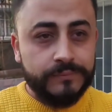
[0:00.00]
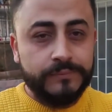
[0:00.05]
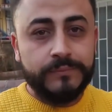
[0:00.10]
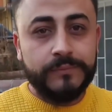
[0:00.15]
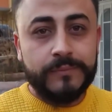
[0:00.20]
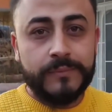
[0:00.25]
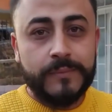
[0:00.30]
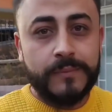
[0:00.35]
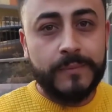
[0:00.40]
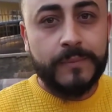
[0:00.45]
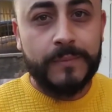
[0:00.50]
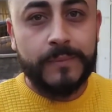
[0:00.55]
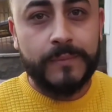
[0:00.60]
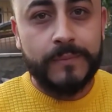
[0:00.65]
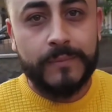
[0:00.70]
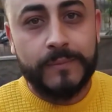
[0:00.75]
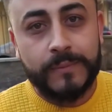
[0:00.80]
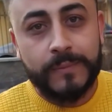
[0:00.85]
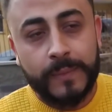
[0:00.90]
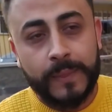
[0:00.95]
sana
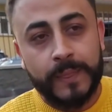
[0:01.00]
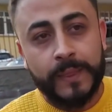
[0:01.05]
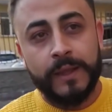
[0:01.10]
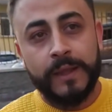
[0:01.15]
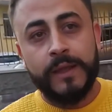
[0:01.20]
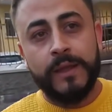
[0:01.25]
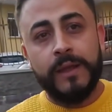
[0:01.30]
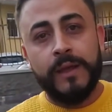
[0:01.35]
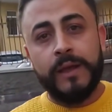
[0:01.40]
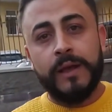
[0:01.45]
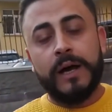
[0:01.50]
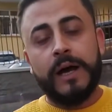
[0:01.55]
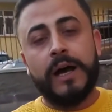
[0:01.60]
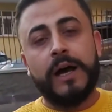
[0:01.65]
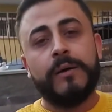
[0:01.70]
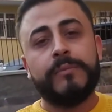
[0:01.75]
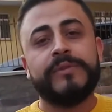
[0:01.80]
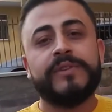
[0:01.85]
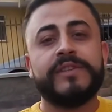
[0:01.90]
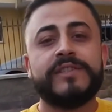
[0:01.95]
çok teşekkür etmek Abi,
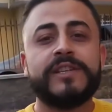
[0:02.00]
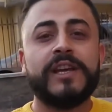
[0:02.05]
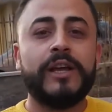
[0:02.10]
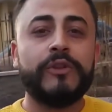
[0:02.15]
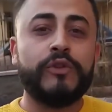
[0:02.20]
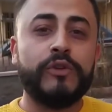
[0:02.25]
istiyorum. Rica